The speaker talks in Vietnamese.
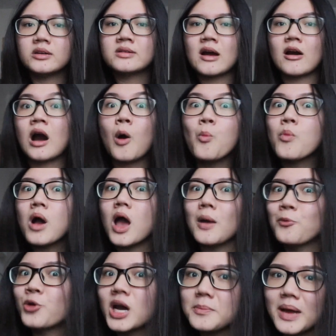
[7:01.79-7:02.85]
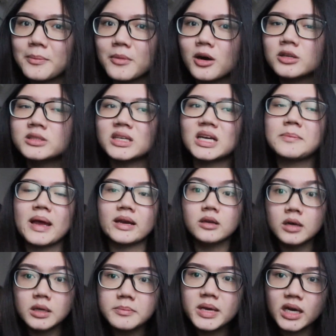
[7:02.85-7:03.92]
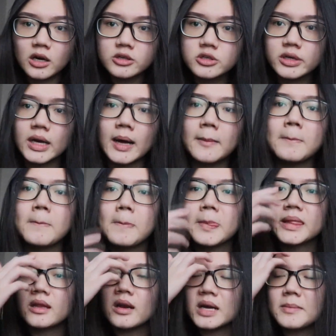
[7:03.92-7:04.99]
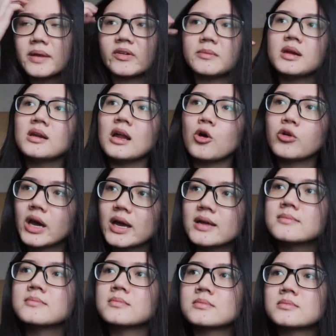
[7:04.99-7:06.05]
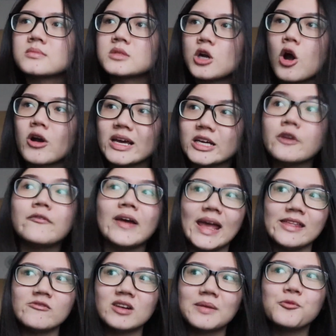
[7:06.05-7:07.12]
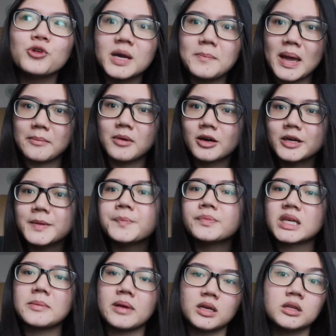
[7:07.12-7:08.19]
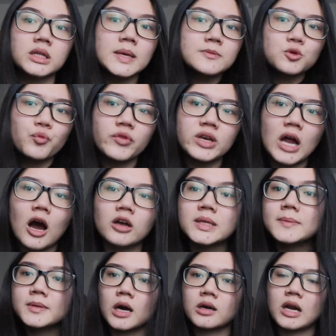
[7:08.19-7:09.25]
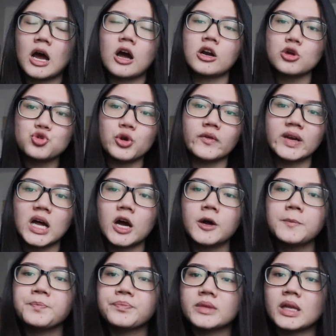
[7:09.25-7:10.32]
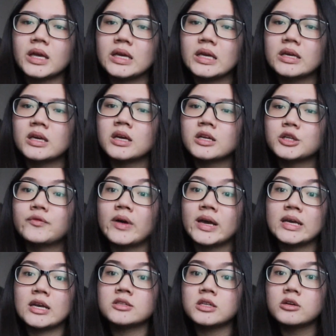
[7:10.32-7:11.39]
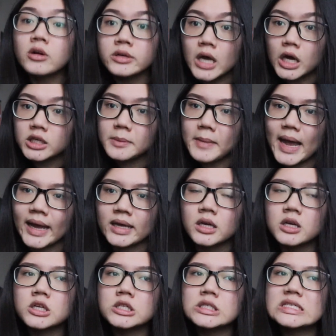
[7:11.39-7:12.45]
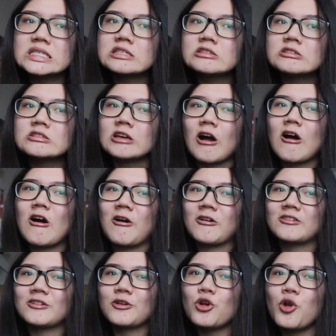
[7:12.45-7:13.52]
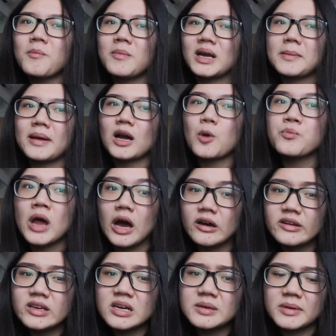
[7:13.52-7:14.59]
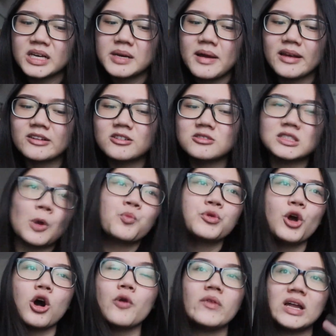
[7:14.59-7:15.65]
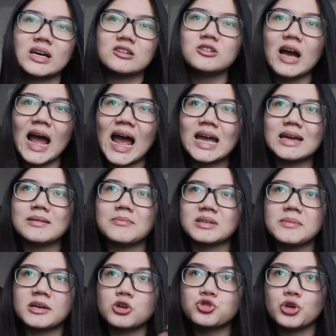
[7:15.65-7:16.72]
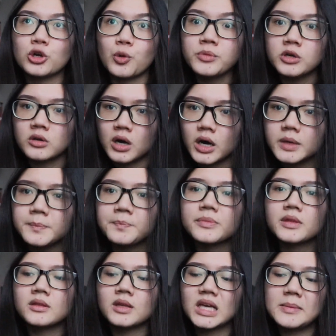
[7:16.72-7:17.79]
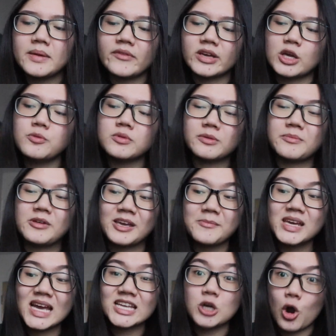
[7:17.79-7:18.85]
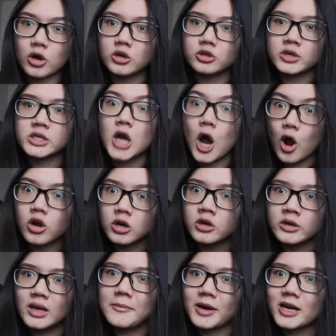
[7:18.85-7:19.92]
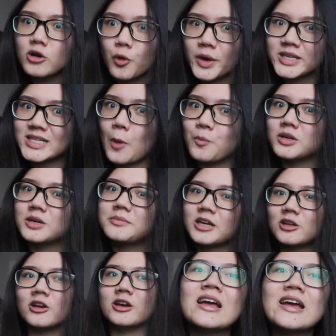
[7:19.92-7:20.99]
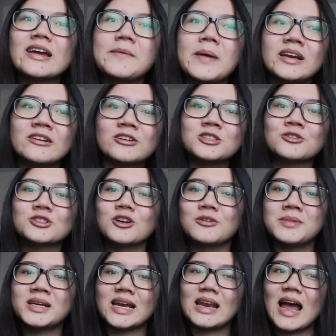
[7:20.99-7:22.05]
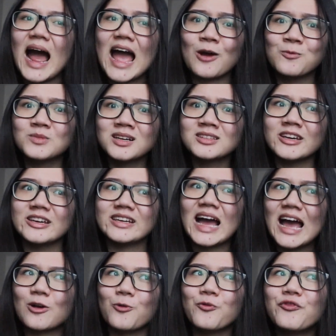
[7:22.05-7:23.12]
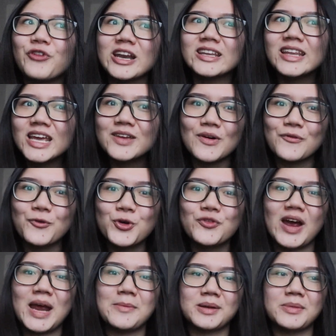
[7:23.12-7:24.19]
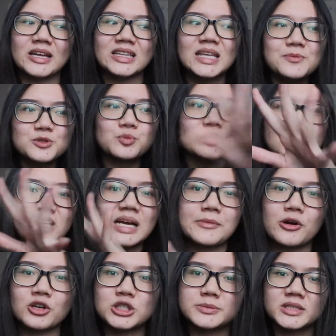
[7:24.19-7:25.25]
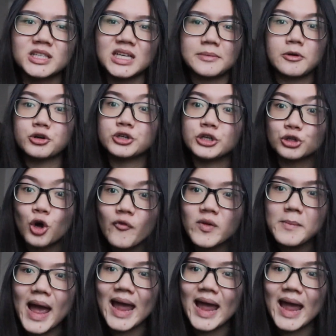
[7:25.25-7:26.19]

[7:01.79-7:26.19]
đứa nào không hề muốn kết bạn mới thì các bạn nên biết đó trước đã tức là các bạn phải biết là ok con này có vẻ như nó muốn kết bạn mới các bạn nên tiếp xúc với nó tiếp cận nó nói chuyện với nó thì như vậy thì nó sẽ rất là dễ các bạn chứ còn đôi lúc mà các bạn không để ý mà các bạn cứ xông vô không phải cứ ai mà các bạn nói chuyện cũng được hết nên các bạn phải biết, biết cách chọn người chọn người là một cái rất là quan trọng nữa mà nói thì các bạn đừng có tưởng tượng bên này là ai cũng thân thiện ai cũng friendly và vui vẻ mà các bạn tiếp xúc với tất cả mọi người mà tất cả mọi người đều tốt với